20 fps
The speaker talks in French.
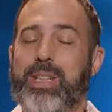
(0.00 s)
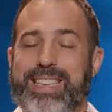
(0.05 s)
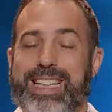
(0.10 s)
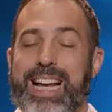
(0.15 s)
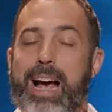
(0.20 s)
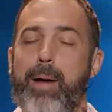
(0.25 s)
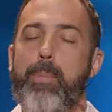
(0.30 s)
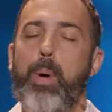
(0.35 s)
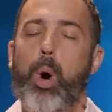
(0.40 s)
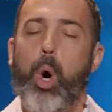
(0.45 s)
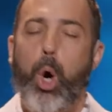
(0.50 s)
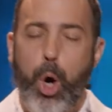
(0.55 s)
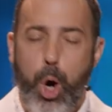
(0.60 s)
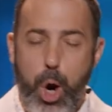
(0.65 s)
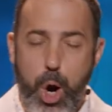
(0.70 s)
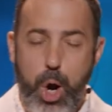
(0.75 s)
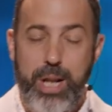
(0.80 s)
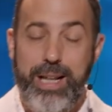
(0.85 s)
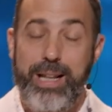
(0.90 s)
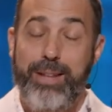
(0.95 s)
ça
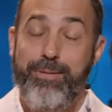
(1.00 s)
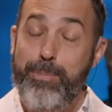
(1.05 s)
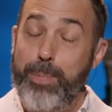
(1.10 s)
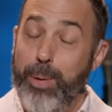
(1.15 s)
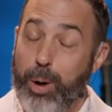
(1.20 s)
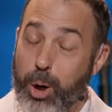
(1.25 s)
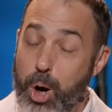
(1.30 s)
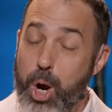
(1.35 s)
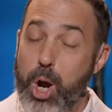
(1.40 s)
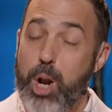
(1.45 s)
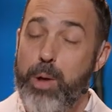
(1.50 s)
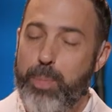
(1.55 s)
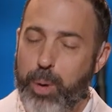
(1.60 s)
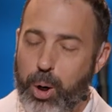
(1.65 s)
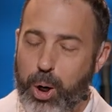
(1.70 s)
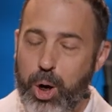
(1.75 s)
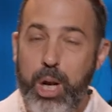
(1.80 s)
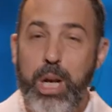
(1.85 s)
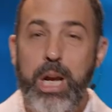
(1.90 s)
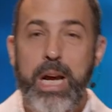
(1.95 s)
brûle, brûle,
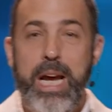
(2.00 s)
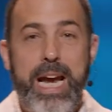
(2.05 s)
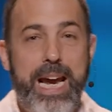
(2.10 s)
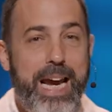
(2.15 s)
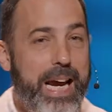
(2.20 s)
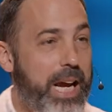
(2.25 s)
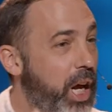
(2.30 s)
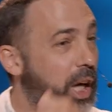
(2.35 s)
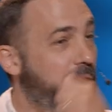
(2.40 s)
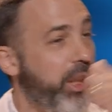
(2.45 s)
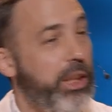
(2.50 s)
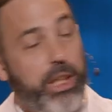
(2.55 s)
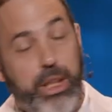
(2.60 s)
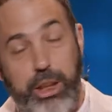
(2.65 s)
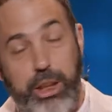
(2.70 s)
brûle. Et là,